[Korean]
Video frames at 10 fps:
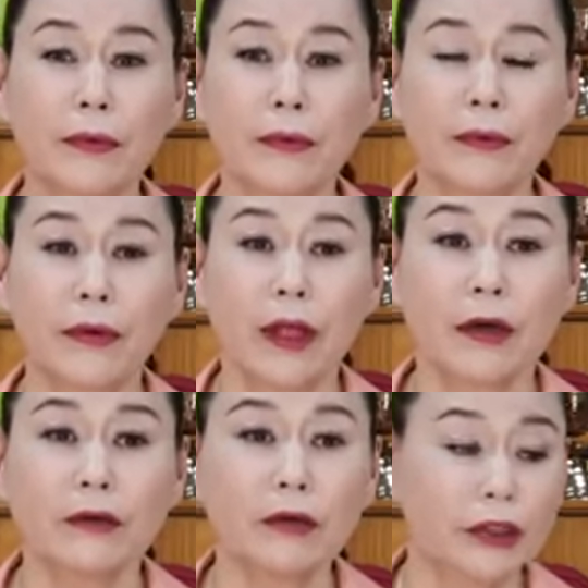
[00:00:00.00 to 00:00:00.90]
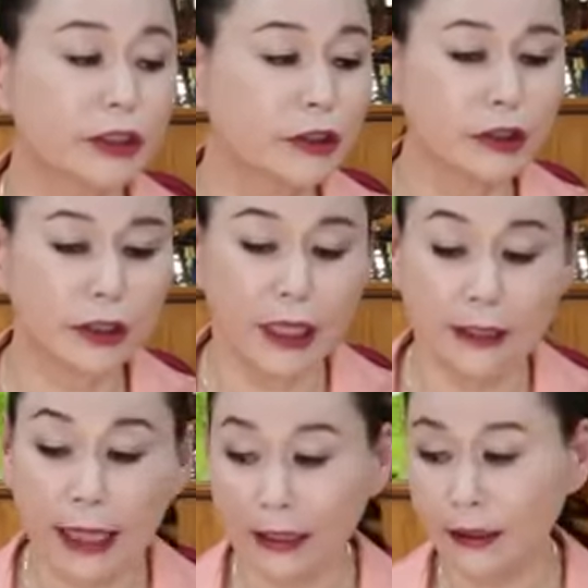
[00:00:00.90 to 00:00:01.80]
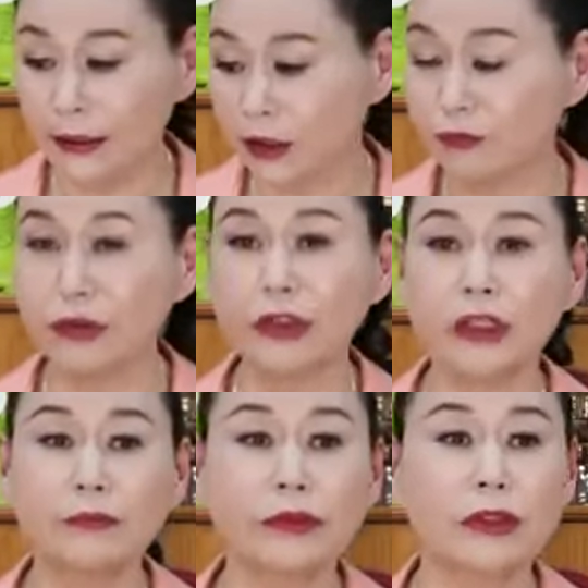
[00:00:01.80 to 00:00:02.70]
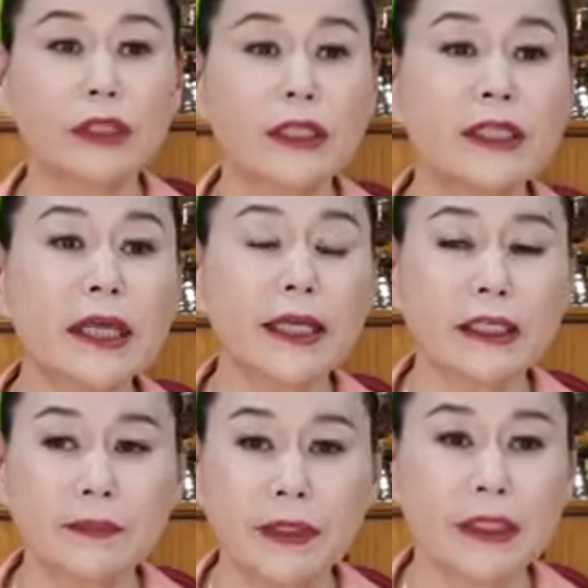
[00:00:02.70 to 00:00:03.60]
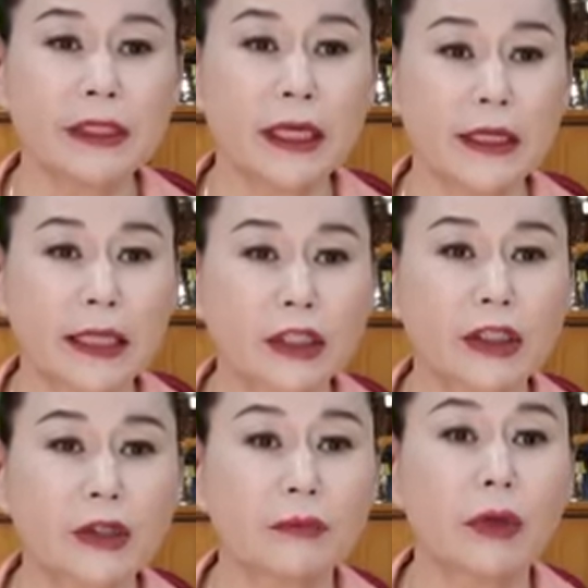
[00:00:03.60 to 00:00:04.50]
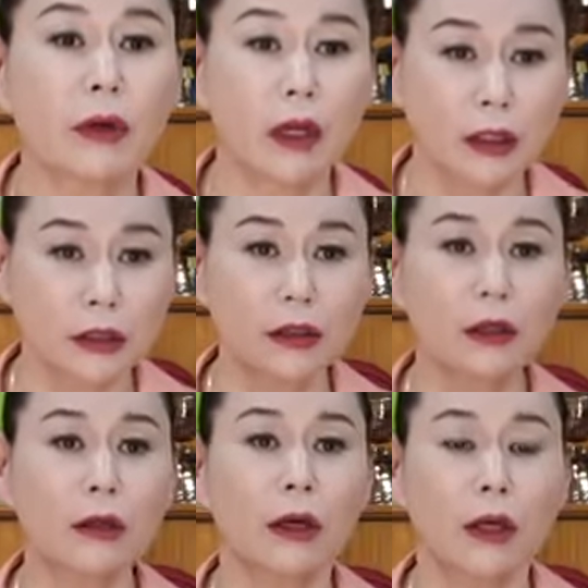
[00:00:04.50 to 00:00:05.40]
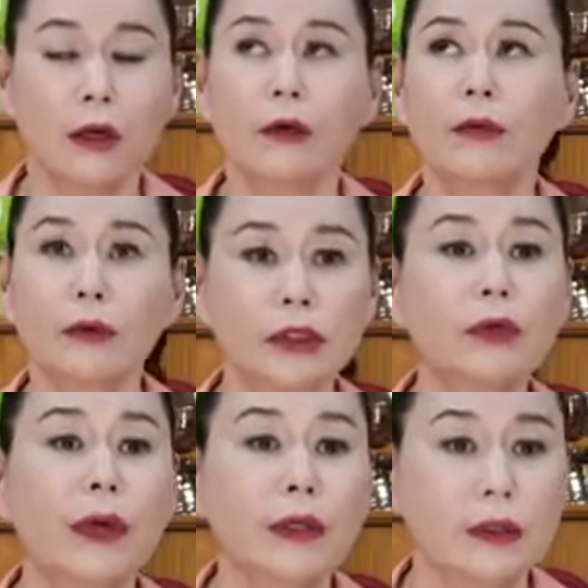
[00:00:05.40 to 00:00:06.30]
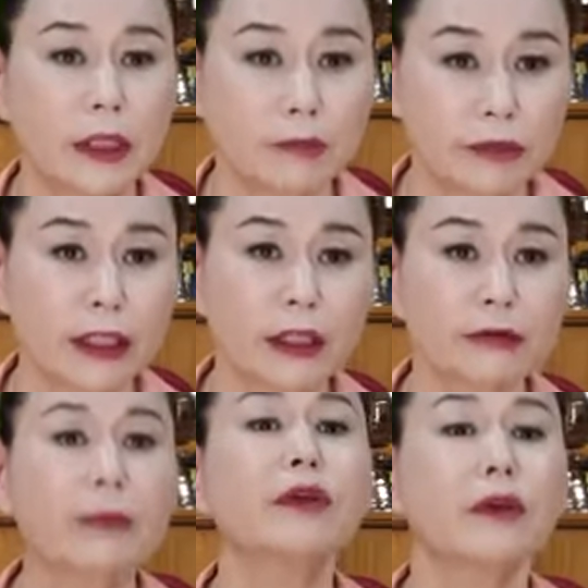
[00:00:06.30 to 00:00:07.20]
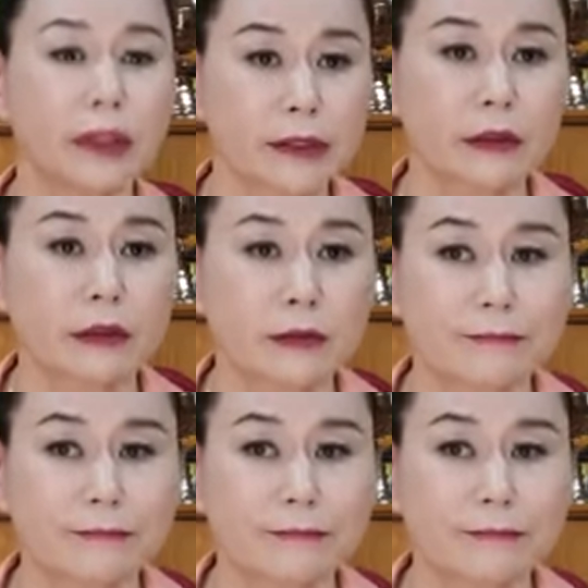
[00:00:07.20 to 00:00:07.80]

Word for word: 어, 그리고 그거를 나는 그래서 무슨 띠 무슨 띠 이제 12지 있잖아. 자축인명. 그거 그거 외우는데 무당되고 3년 걸렸어.